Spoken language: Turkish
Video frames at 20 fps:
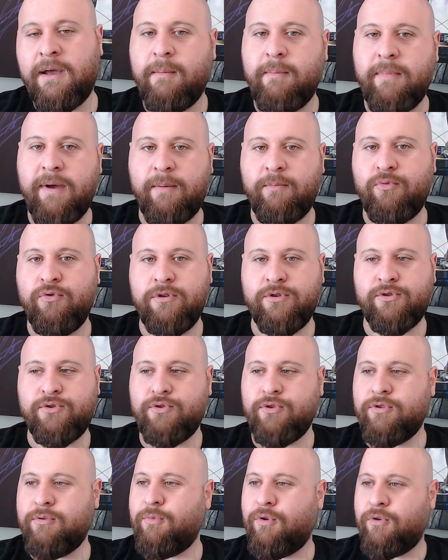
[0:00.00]
Ben bunu
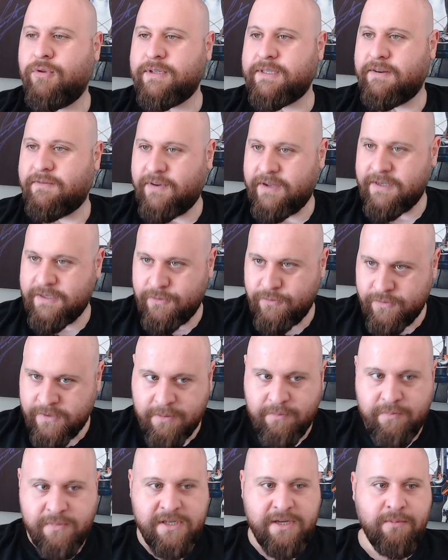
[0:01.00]
istiyordum. O yüzden fazla
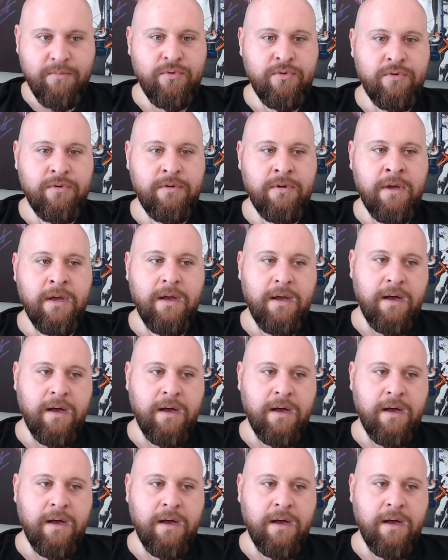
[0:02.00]
uzatmayacağım bunu.